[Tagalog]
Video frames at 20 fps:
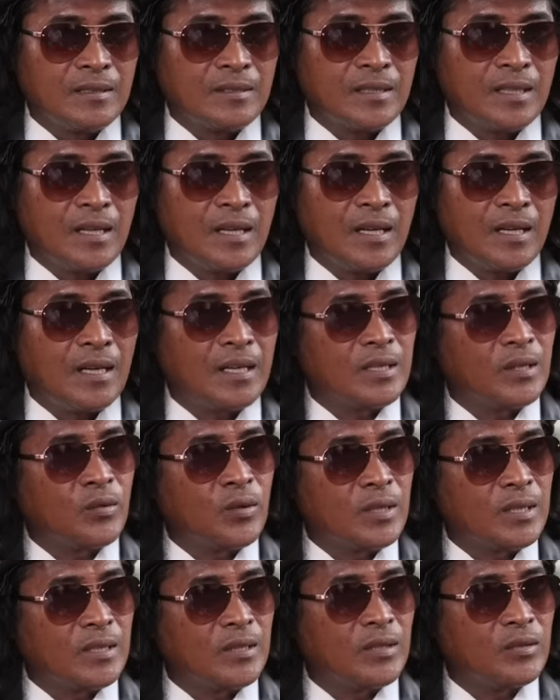sa
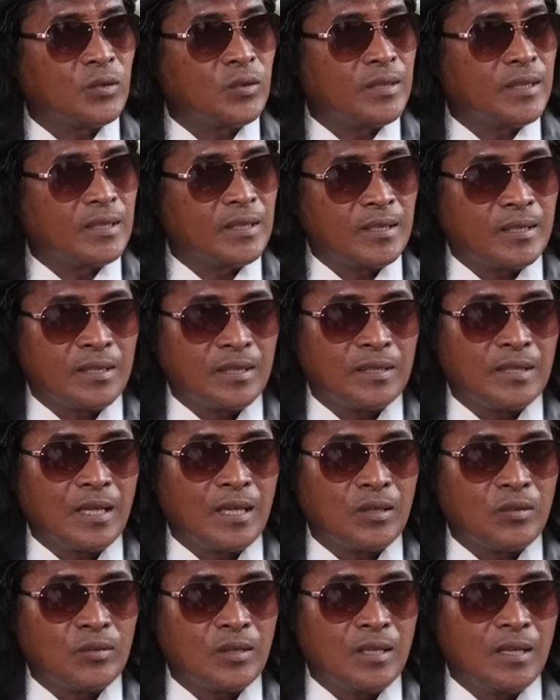araw-araw na tuwing
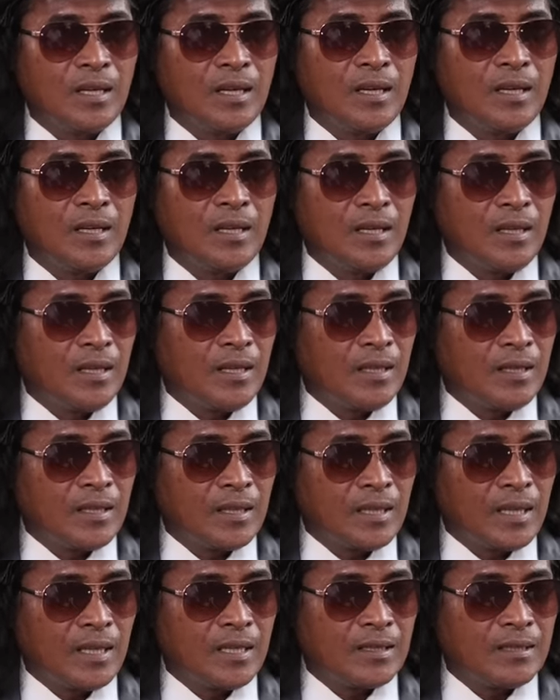nakikita ko nila
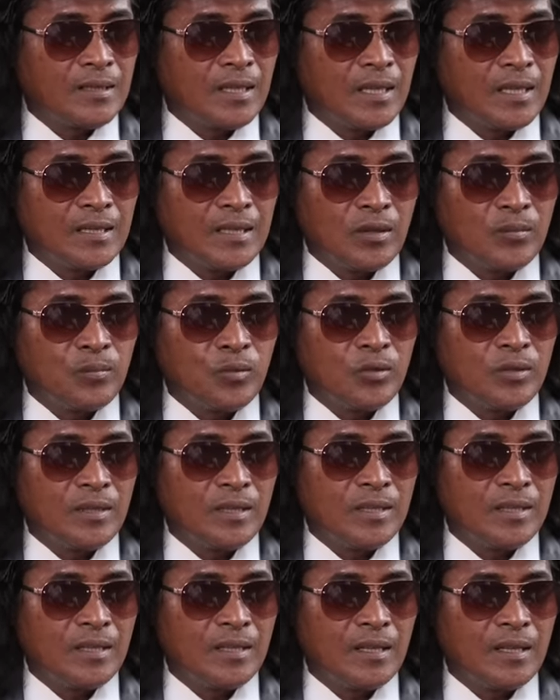na kahit nga daw po
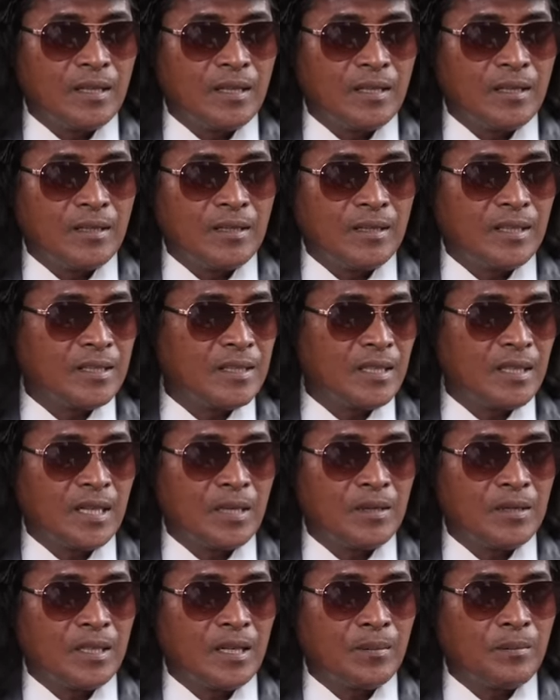ni, uh, hindi
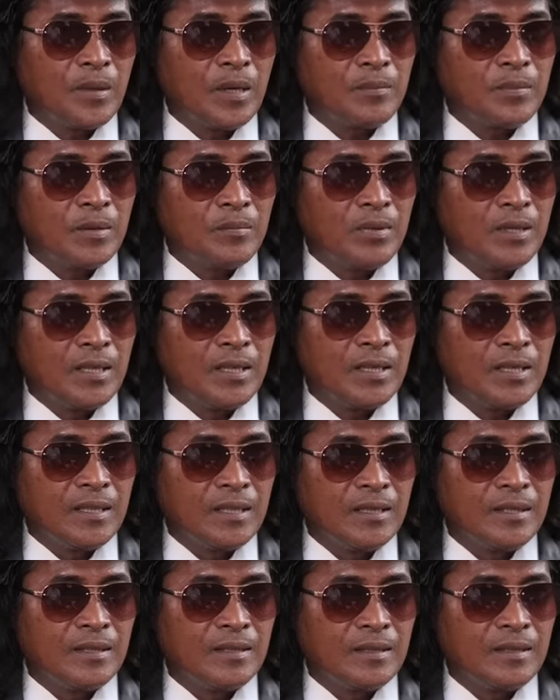sila
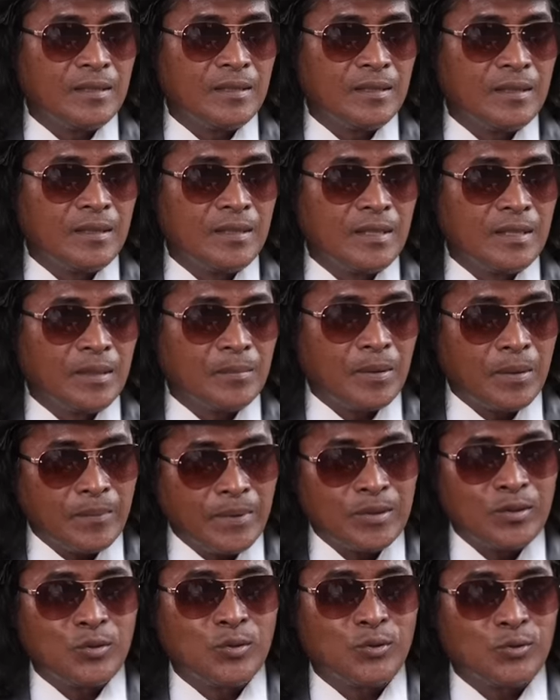napapabili,
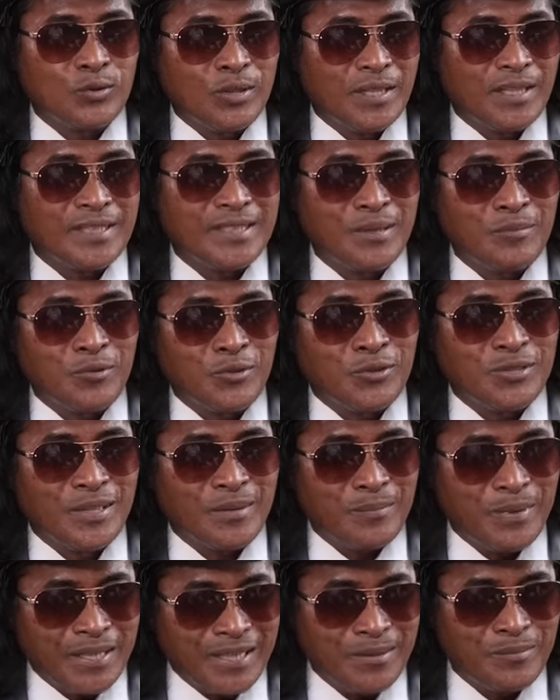napapadukot na lang sa
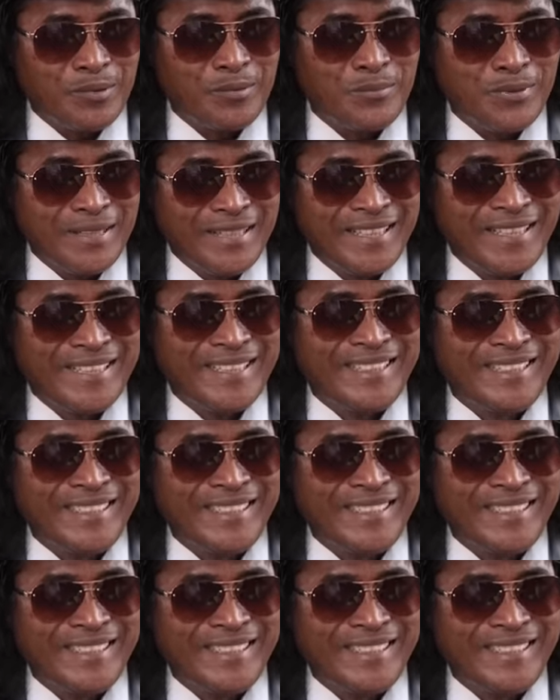bulsa para bumili.